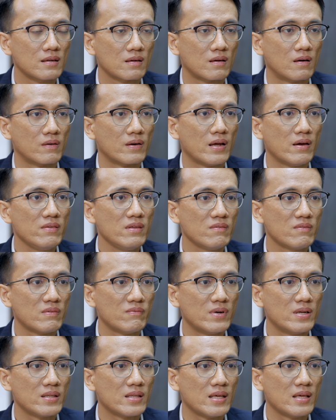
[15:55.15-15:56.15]
còn nếu như mà
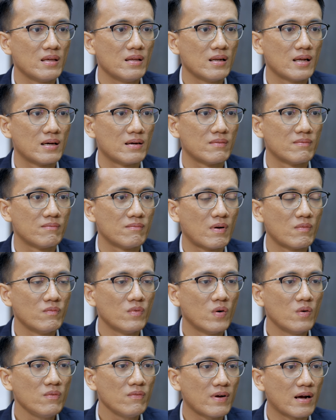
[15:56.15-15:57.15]
mình chỉ là mong
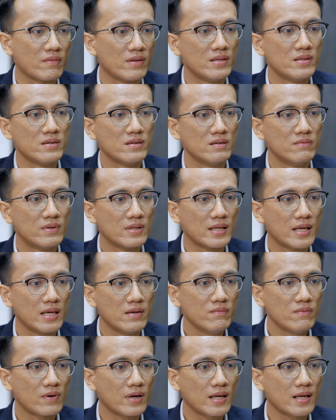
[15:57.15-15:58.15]
muốn vào thị trường mình
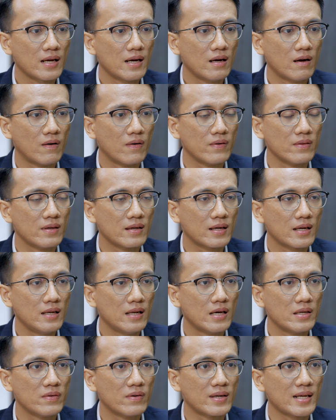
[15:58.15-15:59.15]
kiếm cái cơ hội những cái
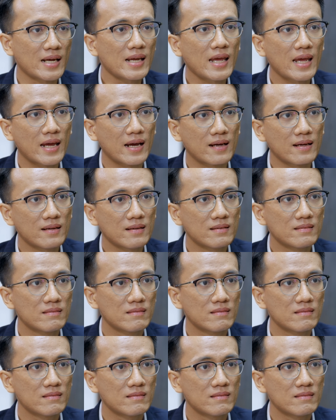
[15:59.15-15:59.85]
lợi nhuận ngắn hạn